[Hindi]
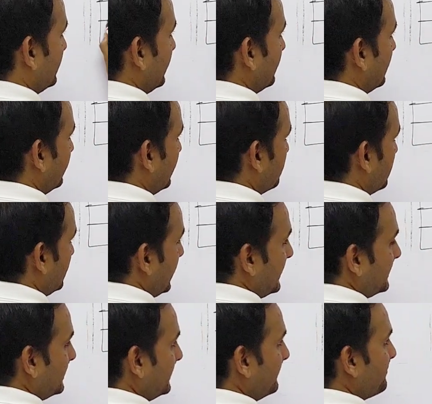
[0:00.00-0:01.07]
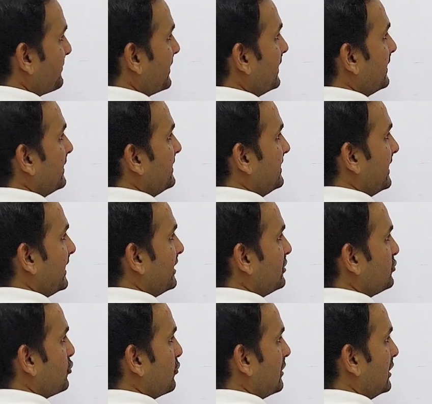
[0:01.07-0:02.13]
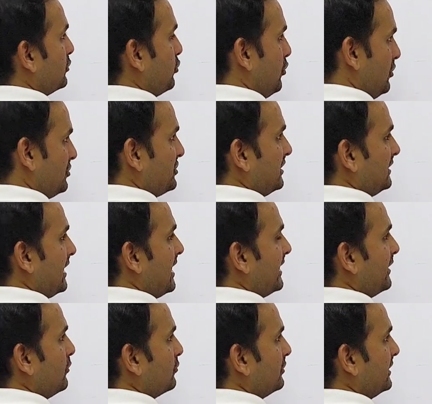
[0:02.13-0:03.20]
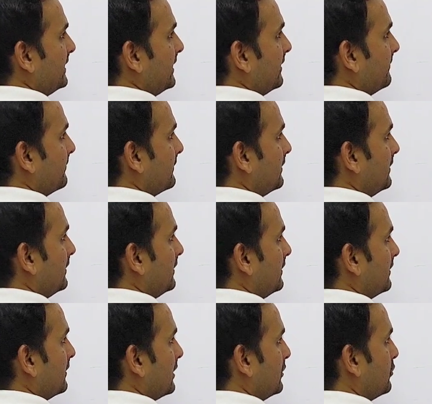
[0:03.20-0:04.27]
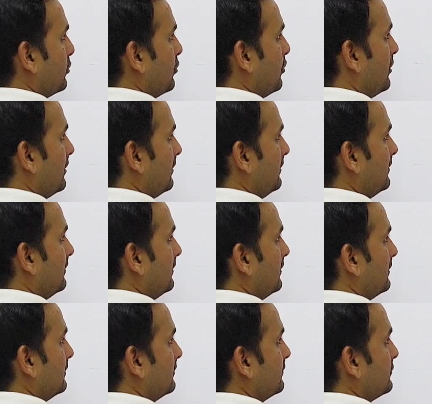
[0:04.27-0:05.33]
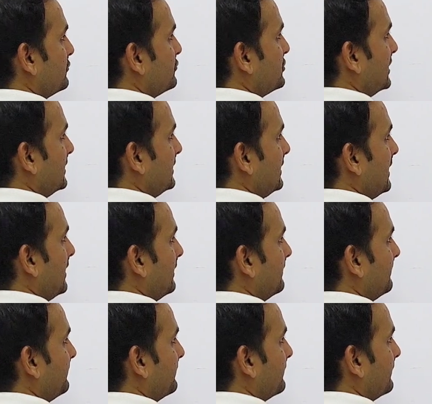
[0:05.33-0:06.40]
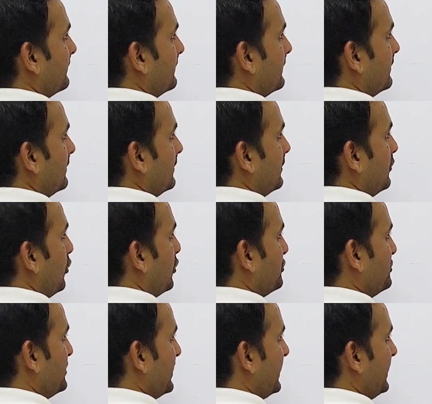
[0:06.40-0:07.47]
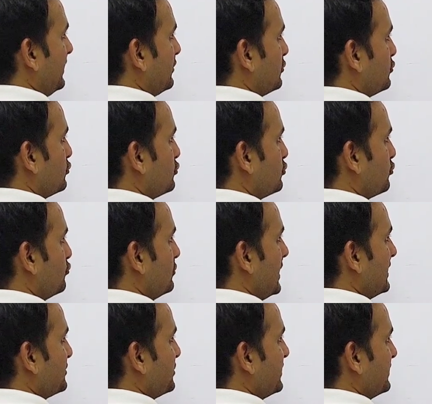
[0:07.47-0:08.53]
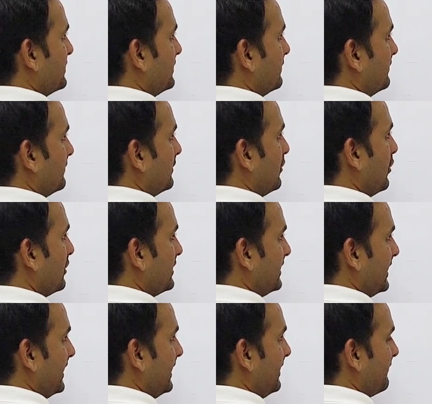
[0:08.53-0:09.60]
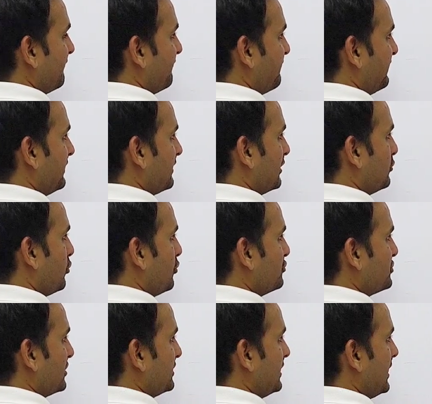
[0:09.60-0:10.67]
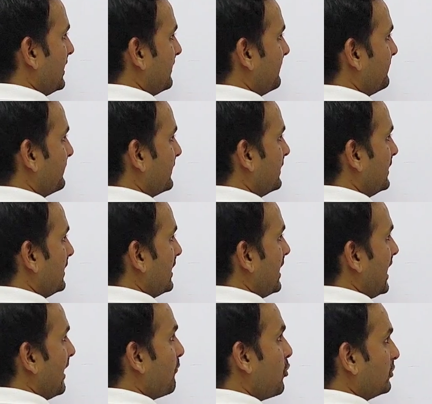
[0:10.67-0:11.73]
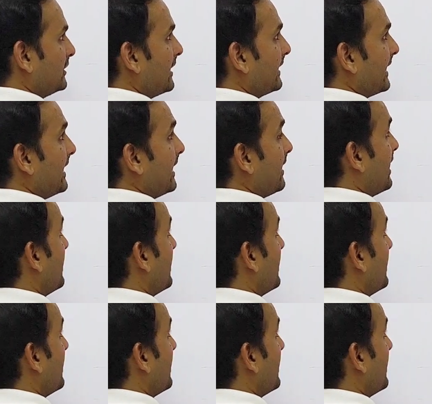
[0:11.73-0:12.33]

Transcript: परतें करके बताई थी ये जो कठोर चट्टाने होती है कठोर चट्टान और ये चूना क्षेत्र और ये फिर कठोर चट्टान अब होता क्या